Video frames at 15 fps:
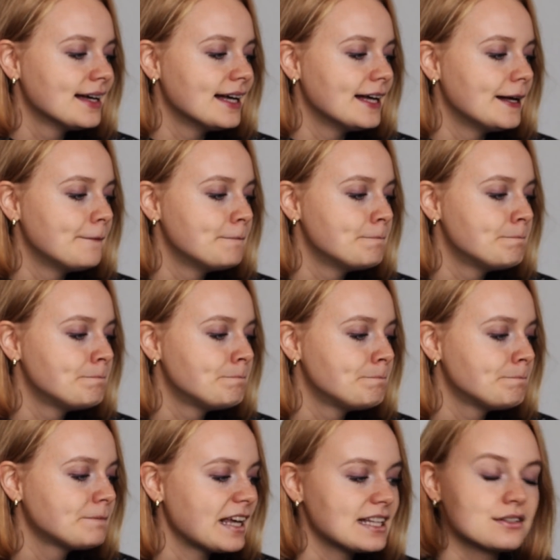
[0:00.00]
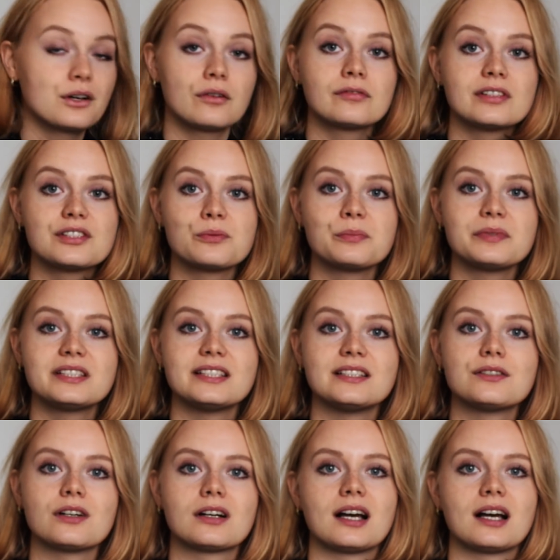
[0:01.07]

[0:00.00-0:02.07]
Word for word: Ähm, jetzt kommen wir so ein bisschen zur